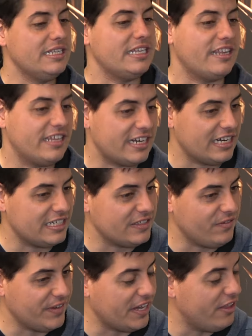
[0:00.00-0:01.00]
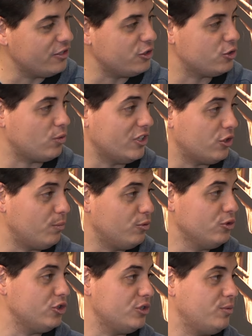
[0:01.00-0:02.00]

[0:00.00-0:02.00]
tercer clasificado, esos cuatro puntos,